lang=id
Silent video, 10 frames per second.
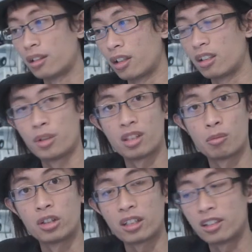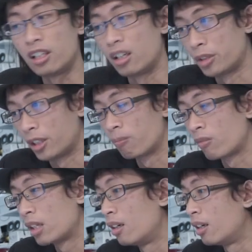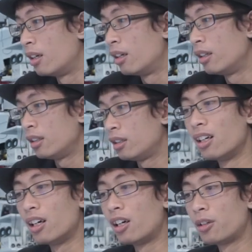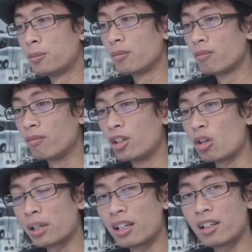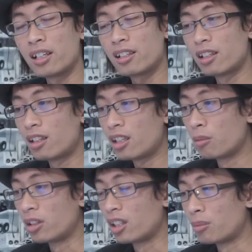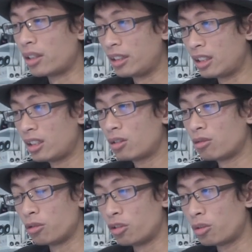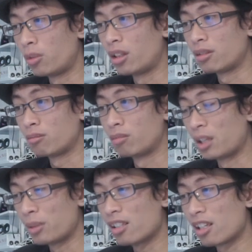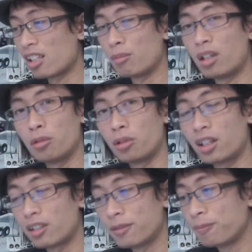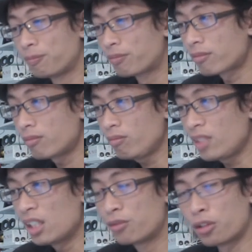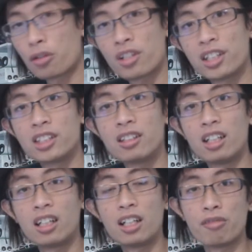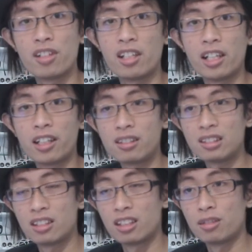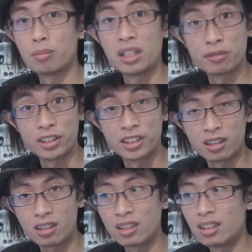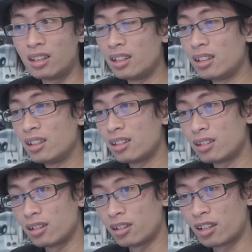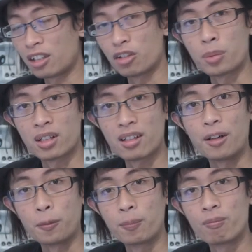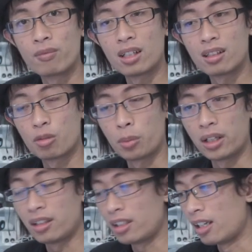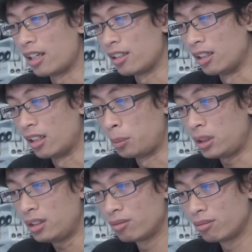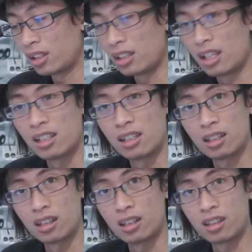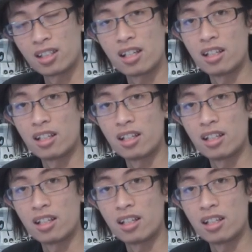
dan kita bisa motret di dalamnya Um, topik hari ini adalah bagaimana untuk bagaimana caranya melakukan foto session yang efisien dan beneficial 100% supaya tidak ada apa? Tidak ada